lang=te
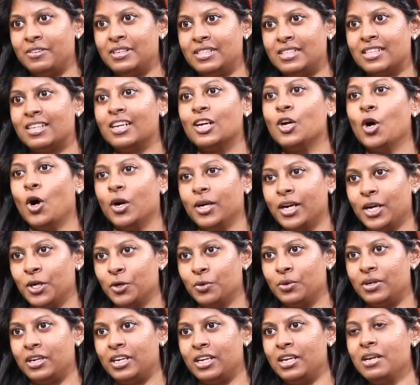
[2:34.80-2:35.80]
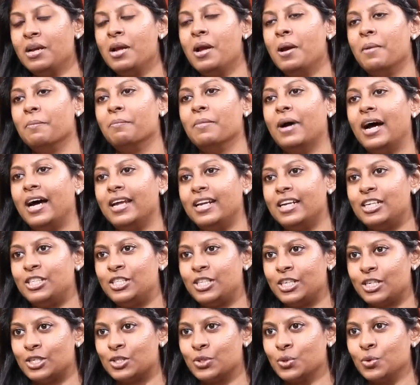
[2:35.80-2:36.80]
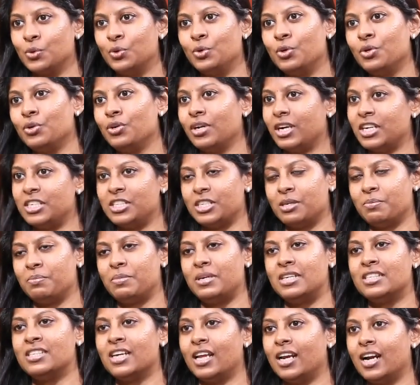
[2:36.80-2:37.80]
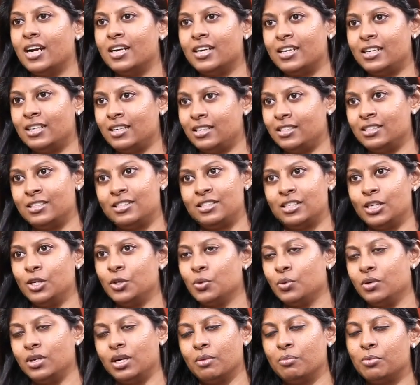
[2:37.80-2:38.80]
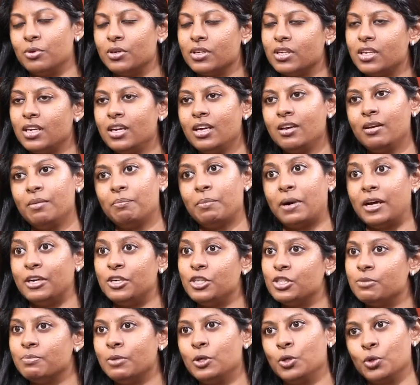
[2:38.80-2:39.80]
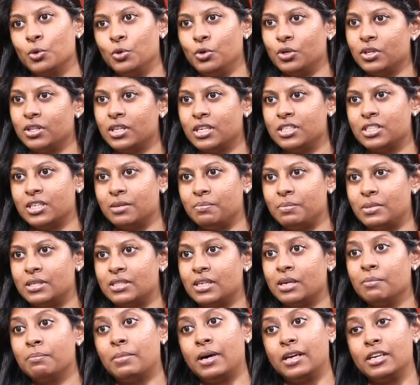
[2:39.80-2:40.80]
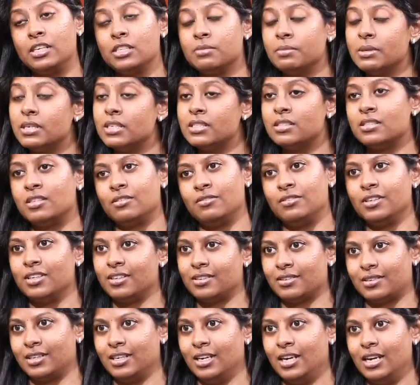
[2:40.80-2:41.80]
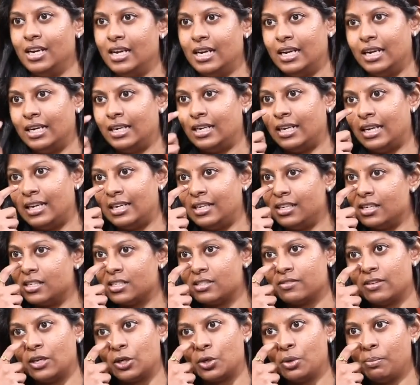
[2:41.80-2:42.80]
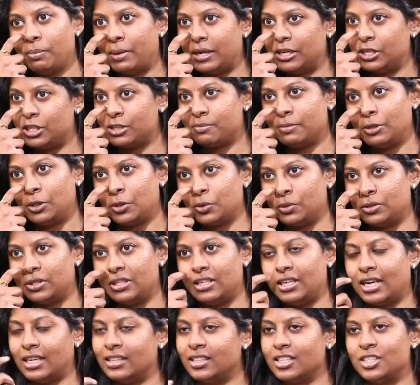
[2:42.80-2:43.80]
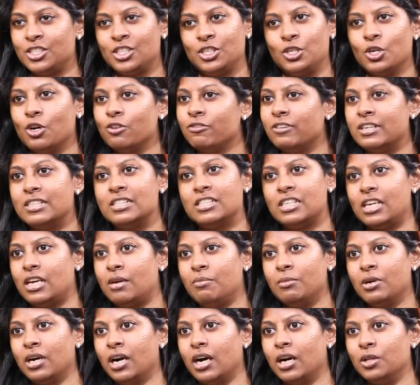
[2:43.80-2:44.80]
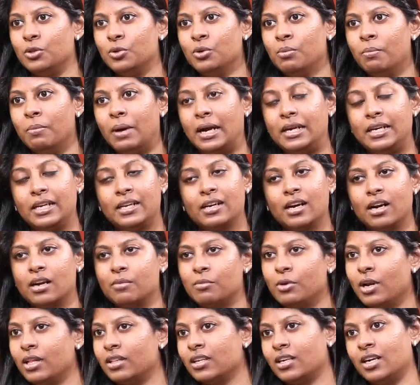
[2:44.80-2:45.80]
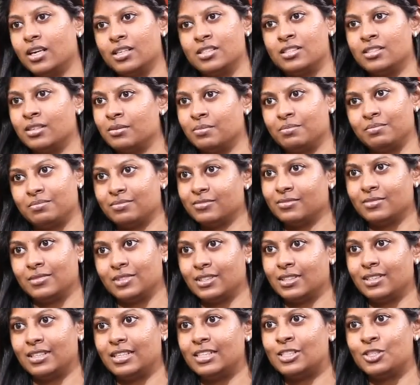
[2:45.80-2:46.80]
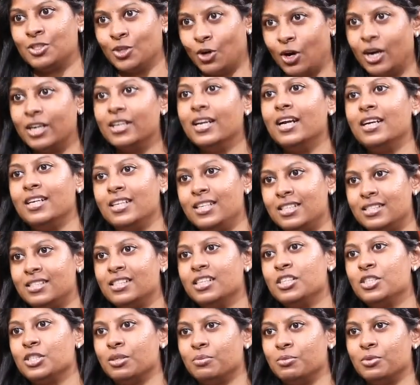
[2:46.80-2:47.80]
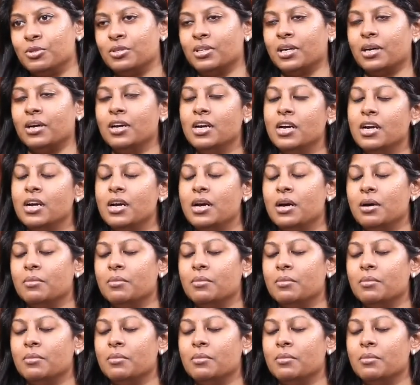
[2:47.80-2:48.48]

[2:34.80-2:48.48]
ఫిజికల్ కాంటాక్ట్ ఉండి మ్యారేజ్ చేసుకుంటున్నా అని చెప్పేసి అలాంటి ఇన్సిడెంట్ ఉన్నప్పటికీ పనిష్మెంట్ ఉంటుందని చెప్పేసి అండ్ పనిష్మెంట్ ఇస్ సివియర్ టెన్ ఇయర్స్ వరకు పనిష్మెంట్ ఉంది అంత చిన్న ఆఫెన్స్ ఏం కాదు బయటకు రావడం కూడా అంత కష్టం ఇట్స్ నాట్ దట్ ఈజీ అని చెప్తున్నాను